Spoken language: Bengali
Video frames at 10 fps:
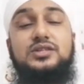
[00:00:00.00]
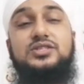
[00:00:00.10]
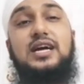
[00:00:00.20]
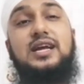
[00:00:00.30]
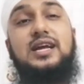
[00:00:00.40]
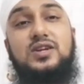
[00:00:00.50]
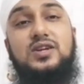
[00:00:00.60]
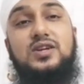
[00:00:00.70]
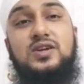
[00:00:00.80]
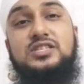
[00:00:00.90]
যারা এ
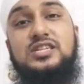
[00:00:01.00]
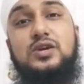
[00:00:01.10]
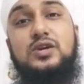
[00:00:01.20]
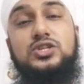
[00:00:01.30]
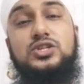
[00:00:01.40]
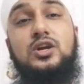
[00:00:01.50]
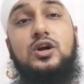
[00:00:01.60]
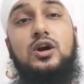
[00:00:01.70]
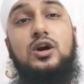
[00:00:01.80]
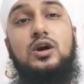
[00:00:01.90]
ধরনের চেষ্টা করছেন
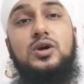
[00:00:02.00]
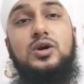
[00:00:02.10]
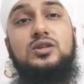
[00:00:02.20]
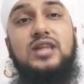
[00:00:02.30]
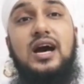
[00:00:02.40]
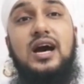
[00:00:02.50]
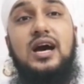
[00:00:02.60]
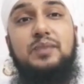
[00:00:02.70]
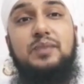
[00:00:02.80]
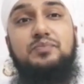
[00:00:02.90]
খবর দার
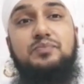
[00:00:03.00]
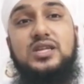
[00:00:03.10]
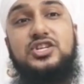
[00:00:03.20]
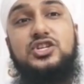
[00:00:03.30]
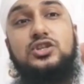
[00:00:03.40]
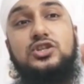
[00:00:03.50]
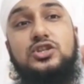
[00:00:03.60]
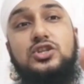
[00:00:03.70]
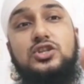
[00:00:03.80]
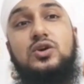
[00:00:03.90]
আপনাদেরকে
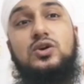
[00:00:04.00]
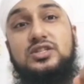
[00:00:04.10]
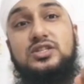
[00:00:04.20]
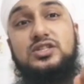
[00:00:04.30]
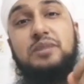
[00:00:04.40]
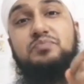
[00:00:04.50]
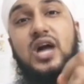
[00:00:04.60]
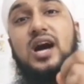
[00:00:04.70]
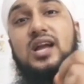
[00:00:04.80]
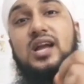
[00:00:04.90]
সতর্ক করে দিচ্ছি
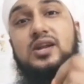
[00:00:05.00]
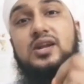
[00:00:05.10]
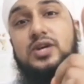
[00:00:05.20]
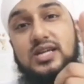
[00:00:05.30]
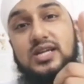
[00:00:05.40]
সাবধান হয়ে যান